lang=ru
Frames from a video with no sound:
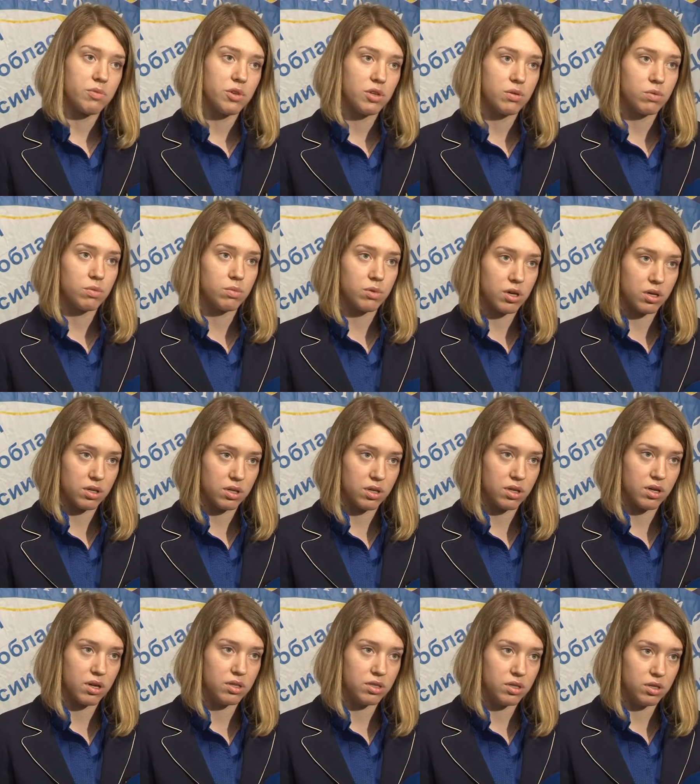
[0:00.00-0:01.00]
минимум,
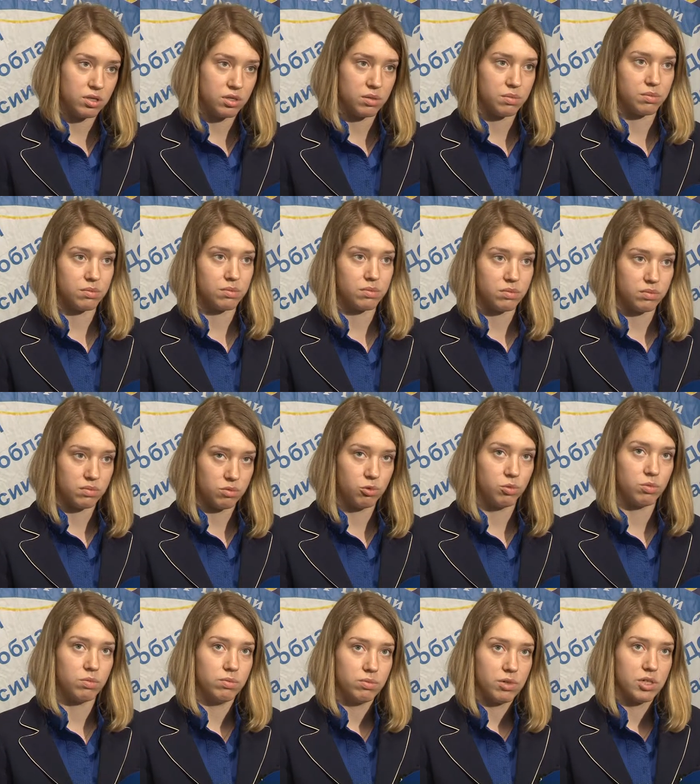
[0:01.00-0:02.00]
когда дети, ну,
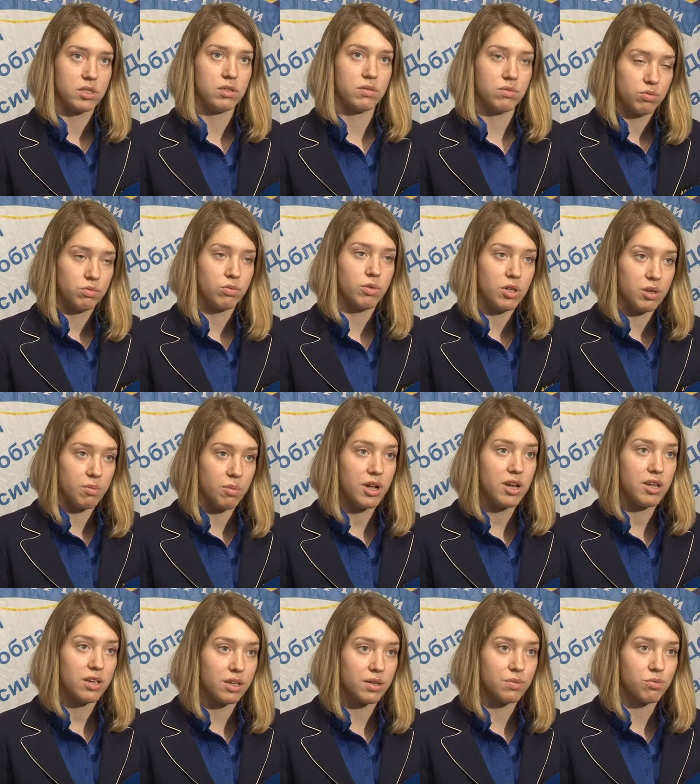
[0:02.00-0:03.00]
ну, не
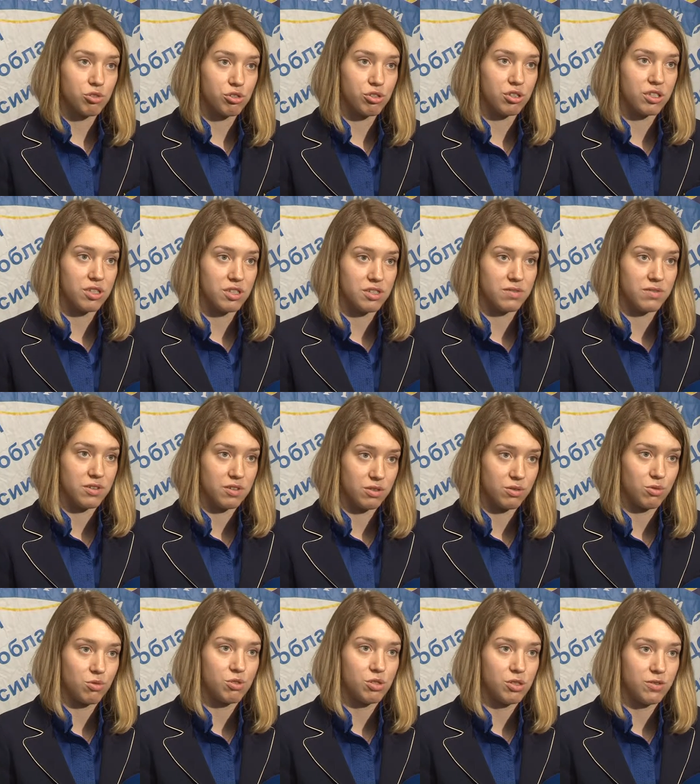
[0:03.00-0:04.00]
маленькие можно их назвать,
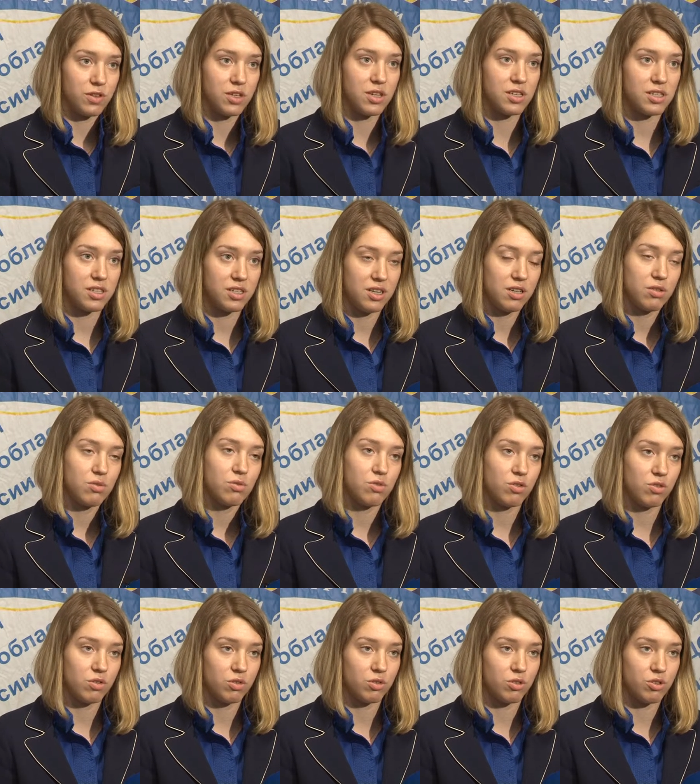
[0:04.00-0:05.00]
хоть и 12 лет, но все
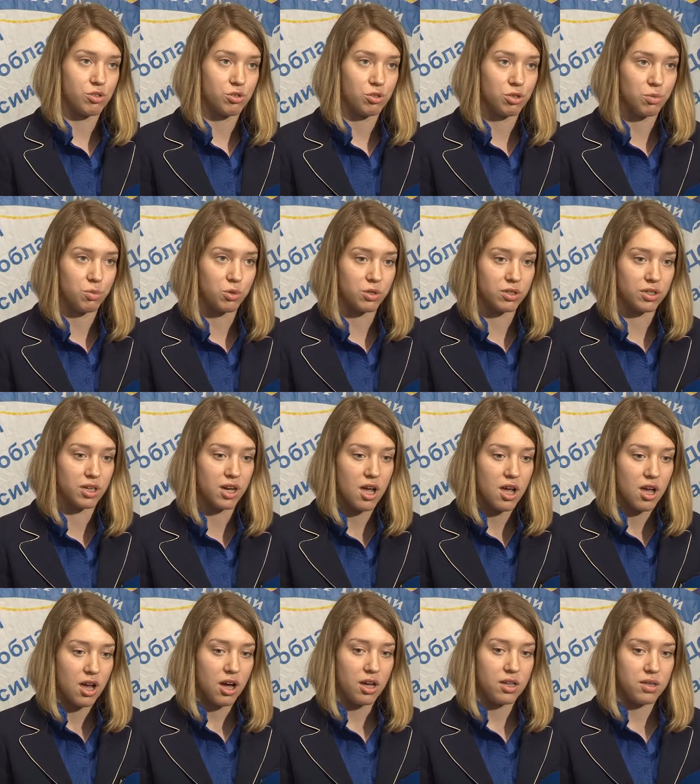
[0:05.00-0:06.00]
равно это еще ребенок,
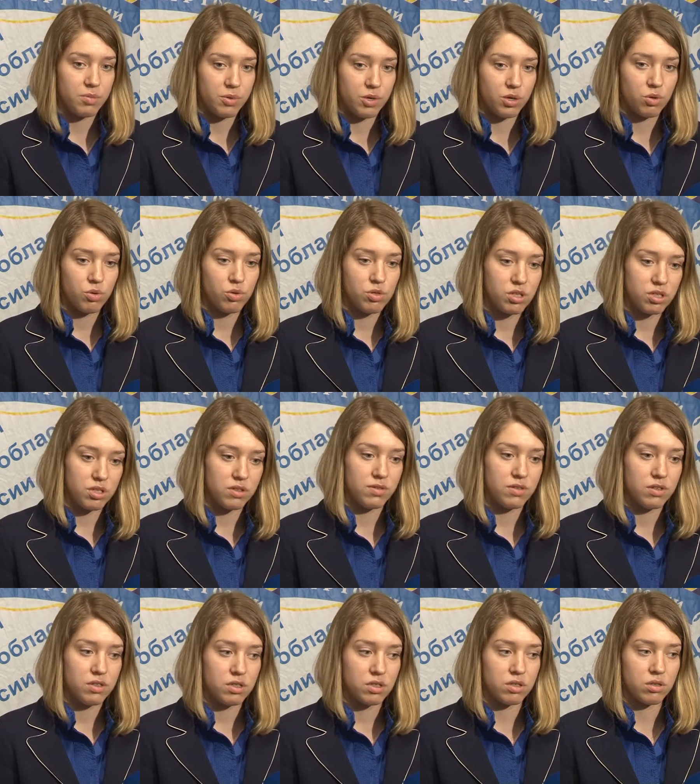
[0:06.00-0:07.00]
они приходят и
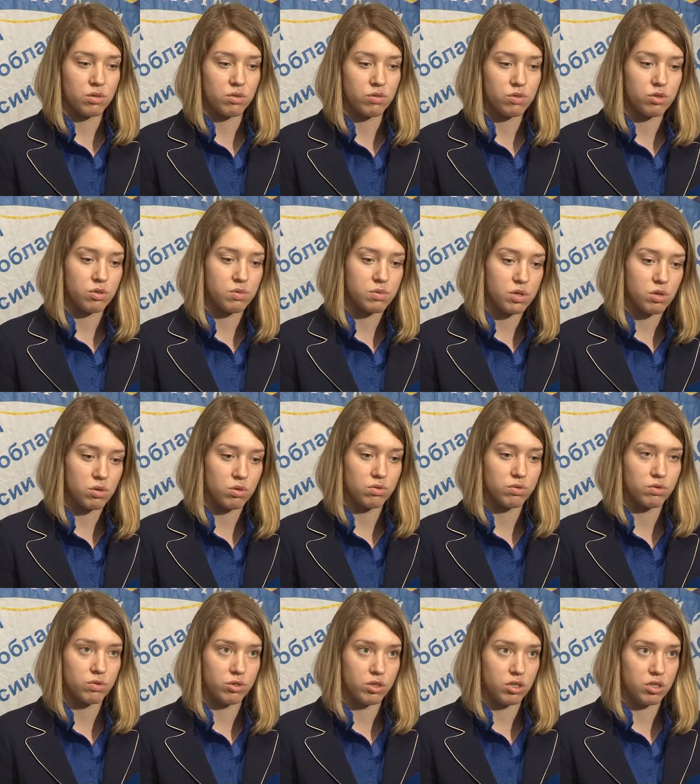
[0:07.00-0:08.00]
видят эту всю
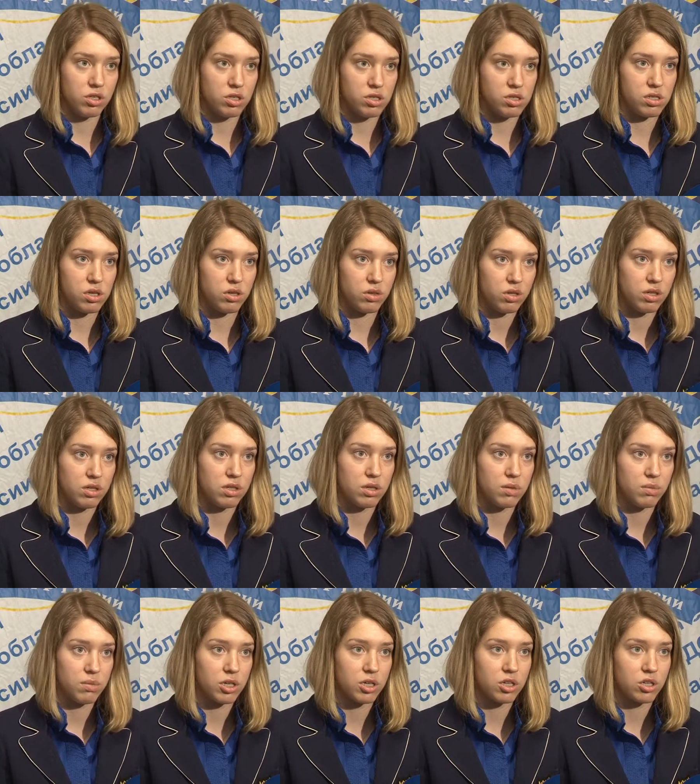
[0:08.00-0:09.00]
обстановку. И не знаю,
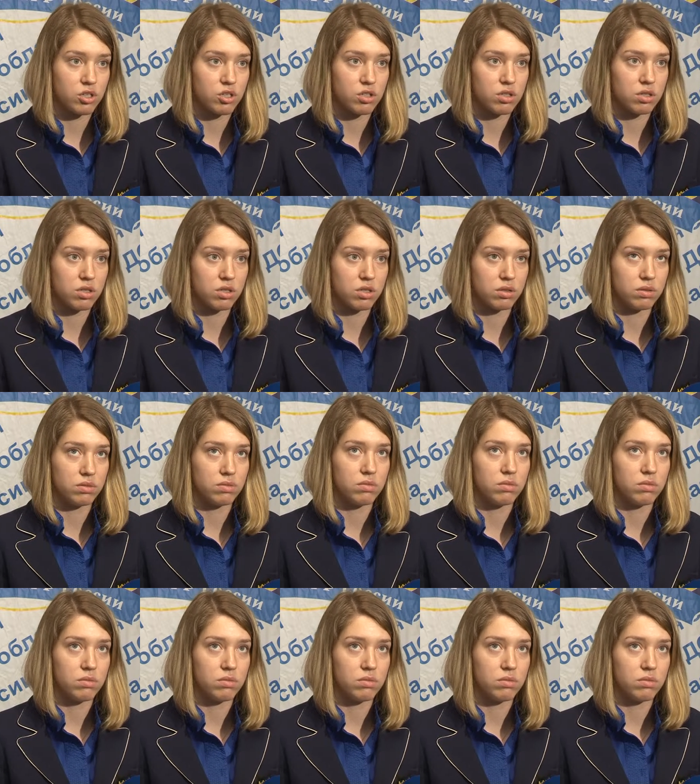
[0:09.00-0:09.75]
некоторым, мне кажется,